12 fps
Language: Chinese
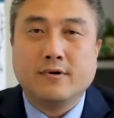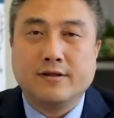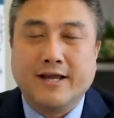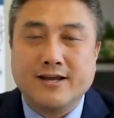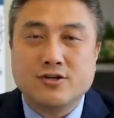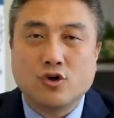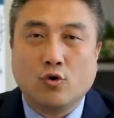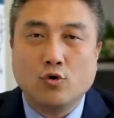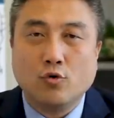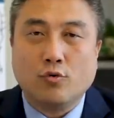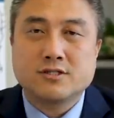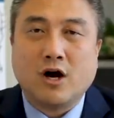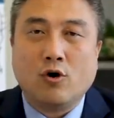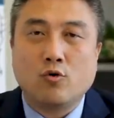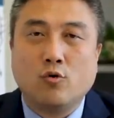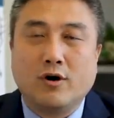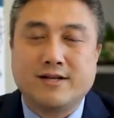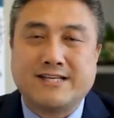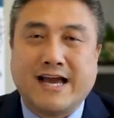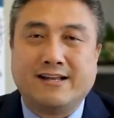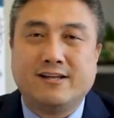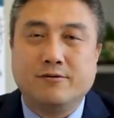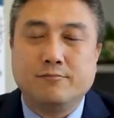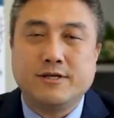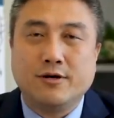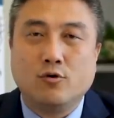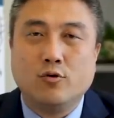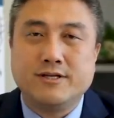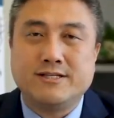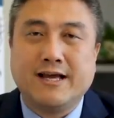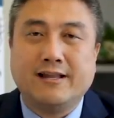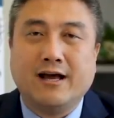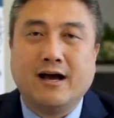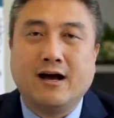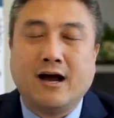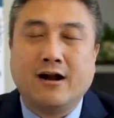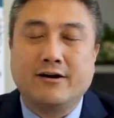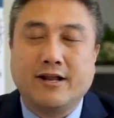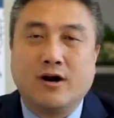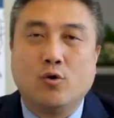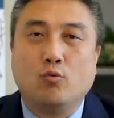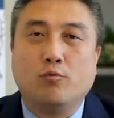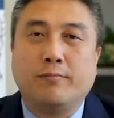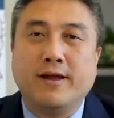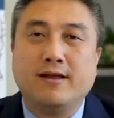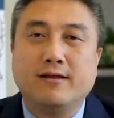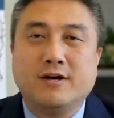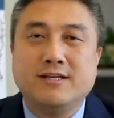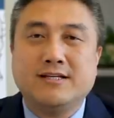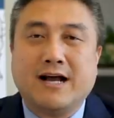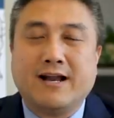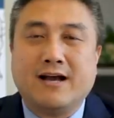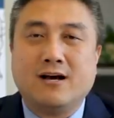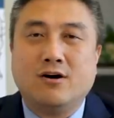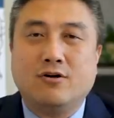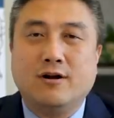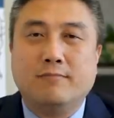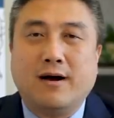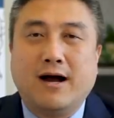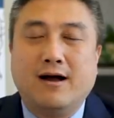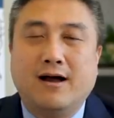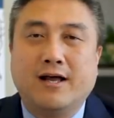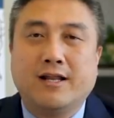年收入超过家庭贫困线的 2.5 倍，一家两口人吧，